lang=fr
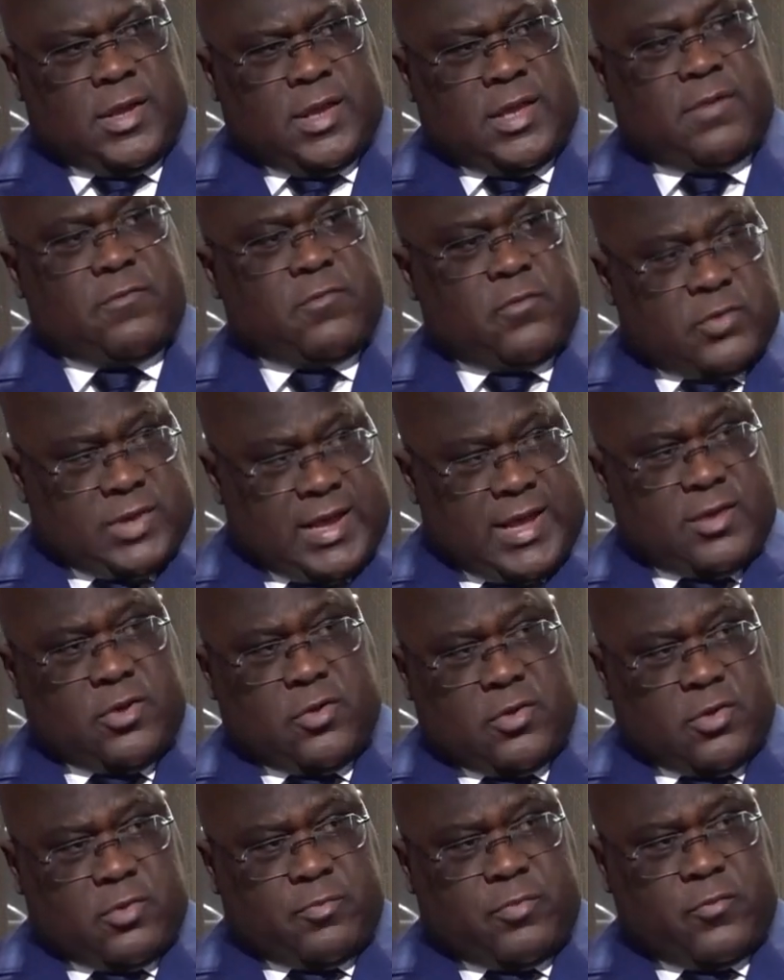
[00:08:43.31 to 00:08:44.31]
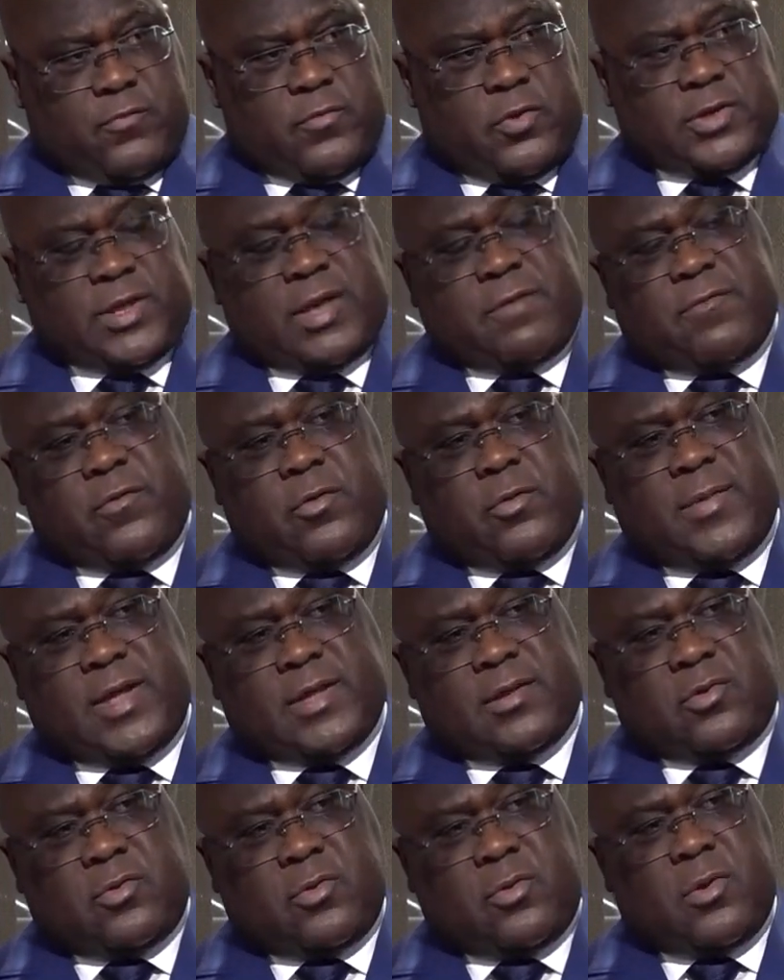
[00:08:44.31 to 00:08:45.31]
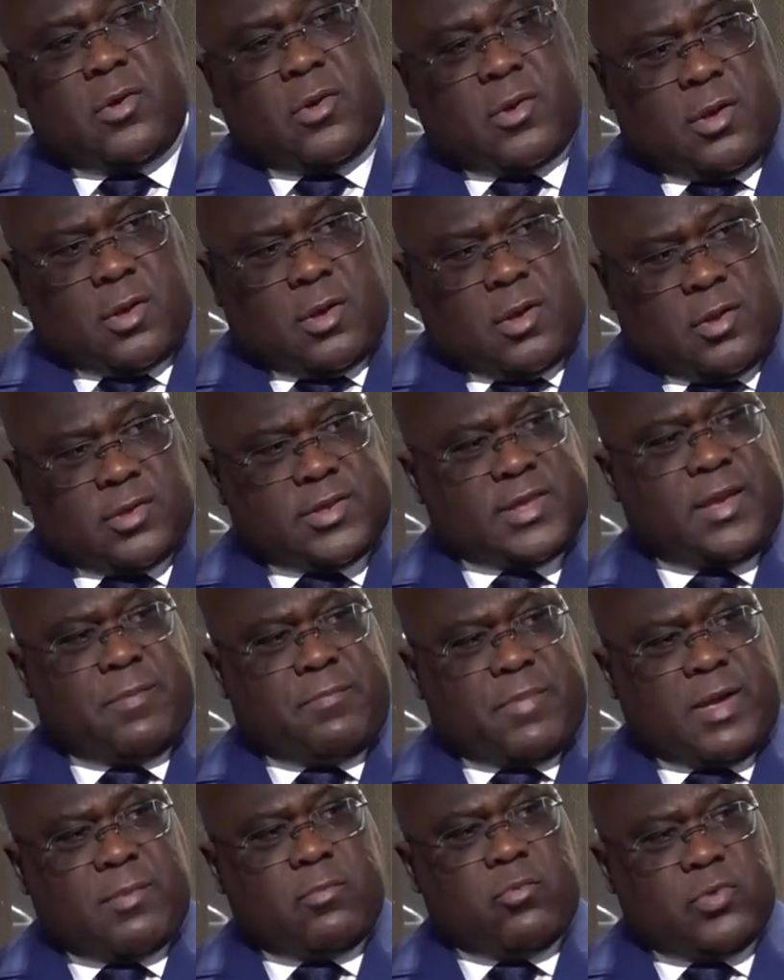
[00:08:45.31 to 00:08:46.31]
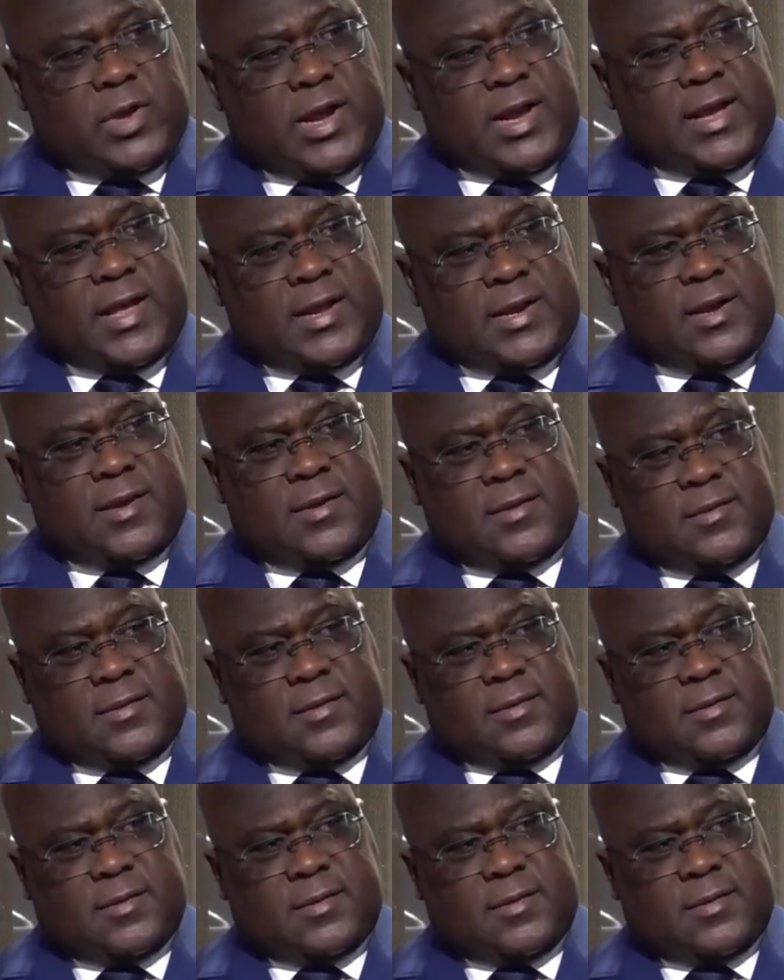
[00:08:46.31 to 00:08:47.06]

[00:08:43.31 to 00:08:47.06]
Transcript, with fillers: Ils vont d'ailleurs, pour votre information, entrer par Bunagana.